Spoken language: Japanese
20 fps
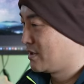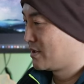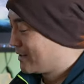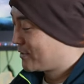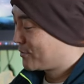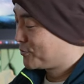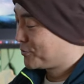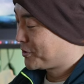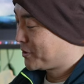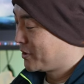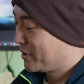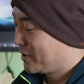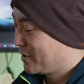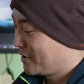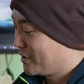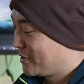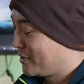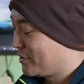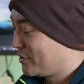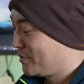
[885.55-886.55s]
でこれ
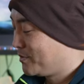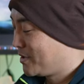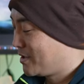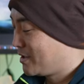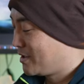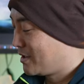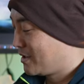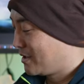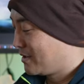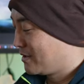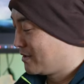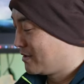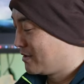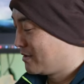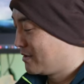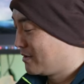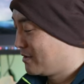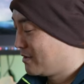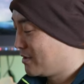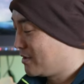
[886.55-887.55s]
昼間
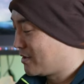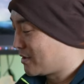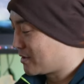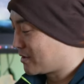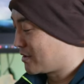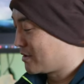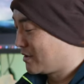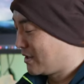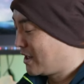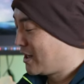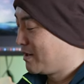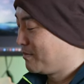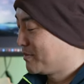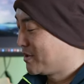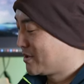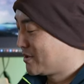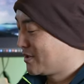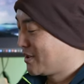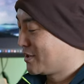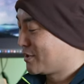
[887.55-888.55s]
になったらあ
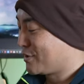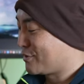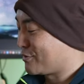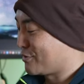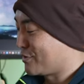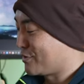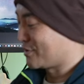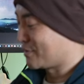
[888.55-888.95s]
見づれってなる